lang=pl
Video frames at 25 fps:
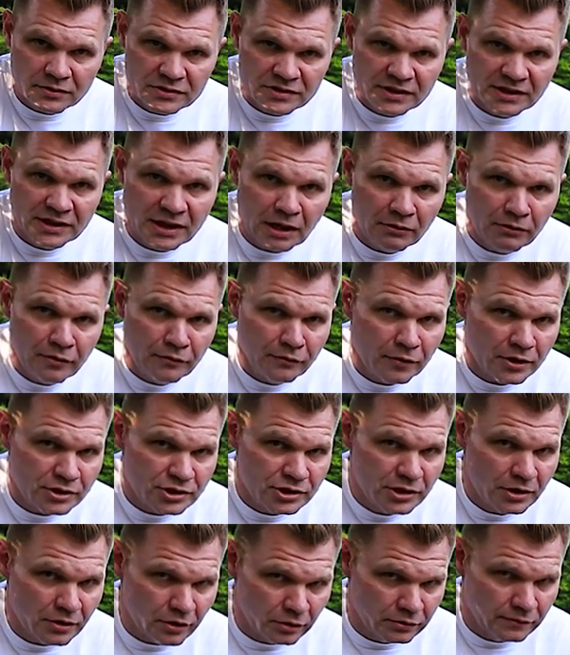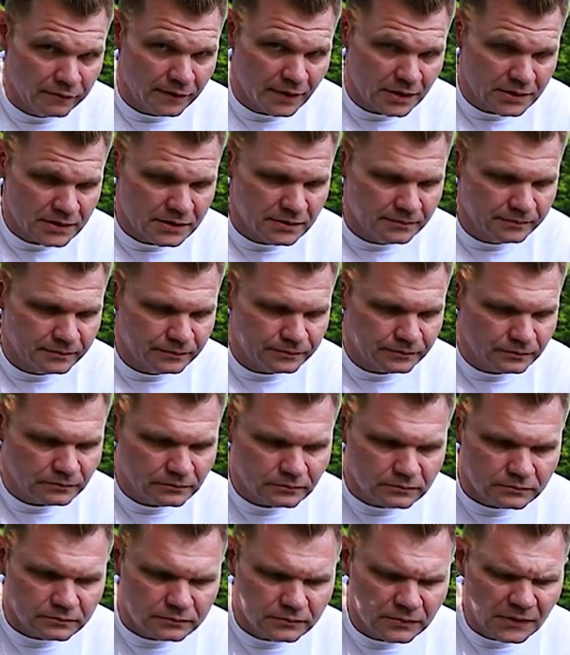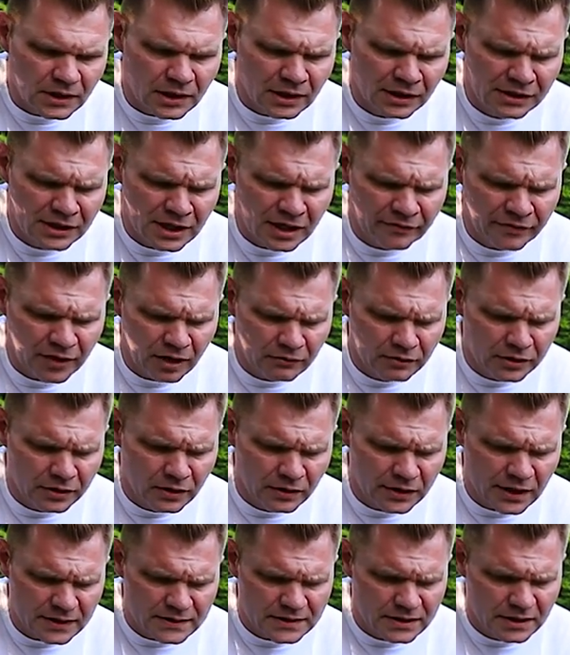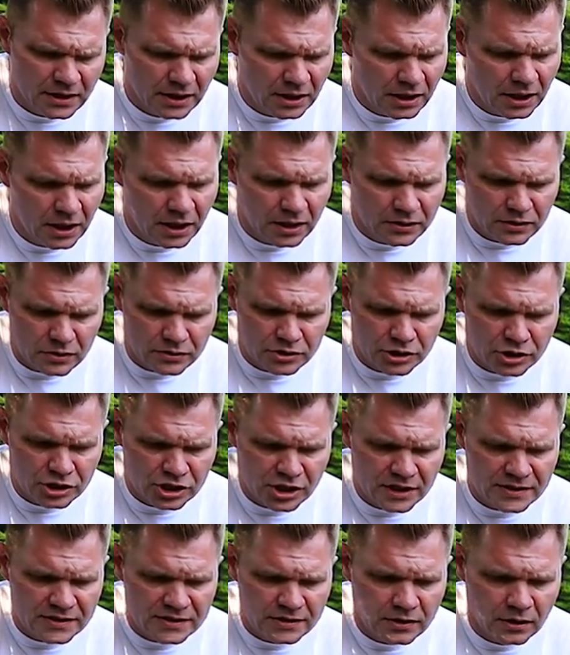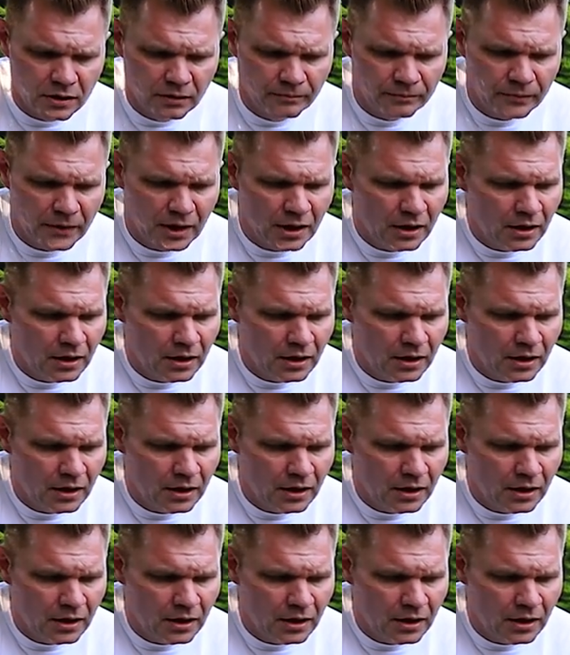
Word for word: To sygnały właśnie od Was trafiały do nas dosyć często.